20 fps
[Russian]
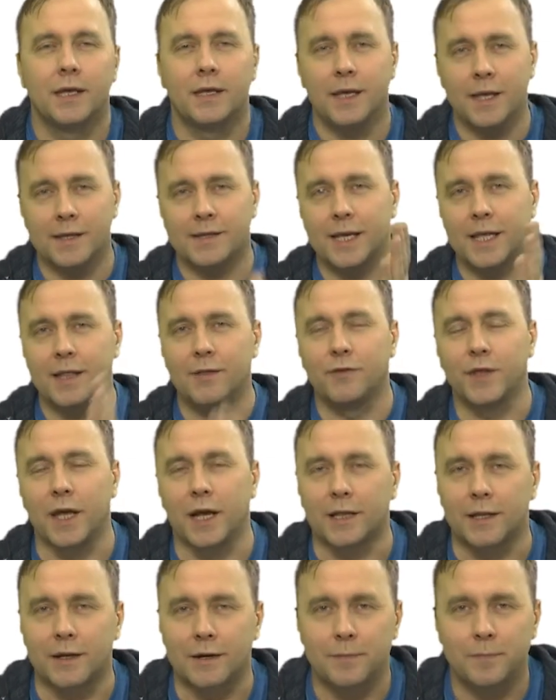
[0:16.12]
Я сходил в
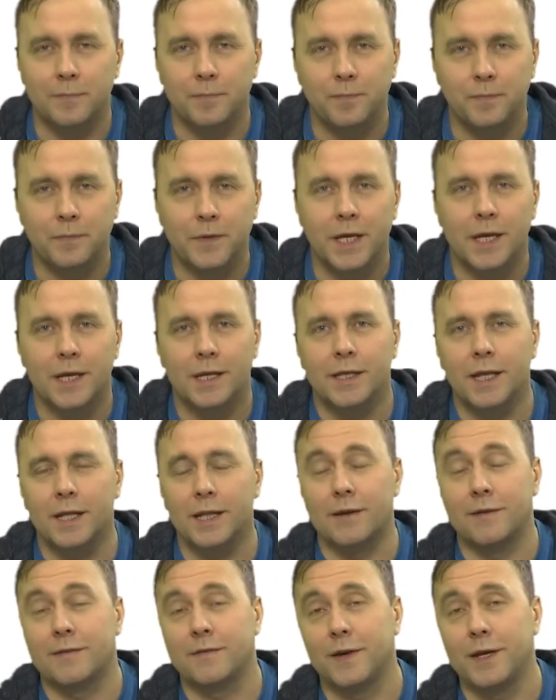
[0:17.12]
театр.
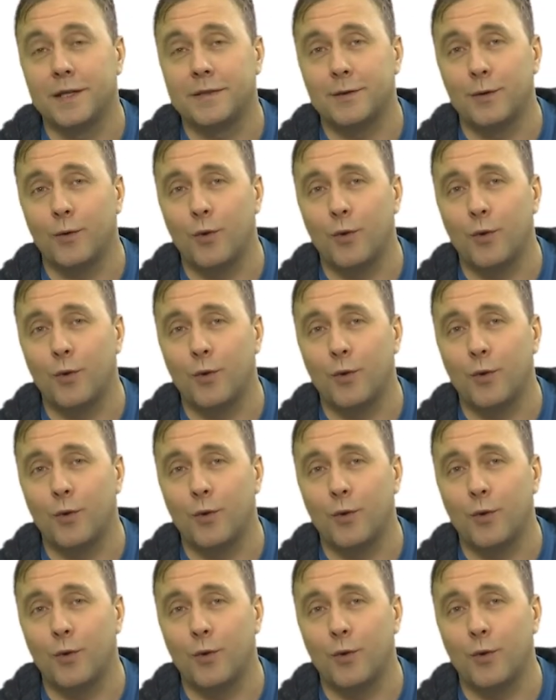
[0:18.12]
Театр называется